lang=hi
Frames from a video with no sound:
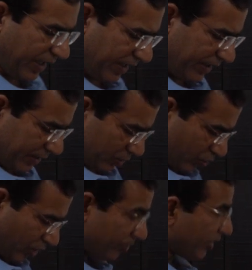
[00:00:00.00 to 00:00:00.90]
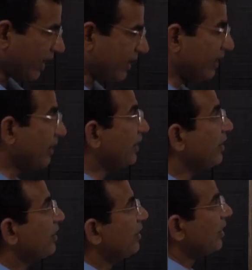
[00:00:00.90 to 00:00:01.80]
आया है तो हम क्या कहेंगे
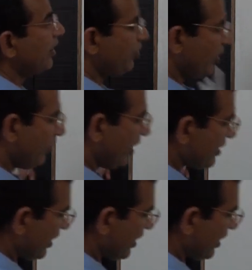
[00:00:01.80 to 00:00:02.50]
कि प्रीमेय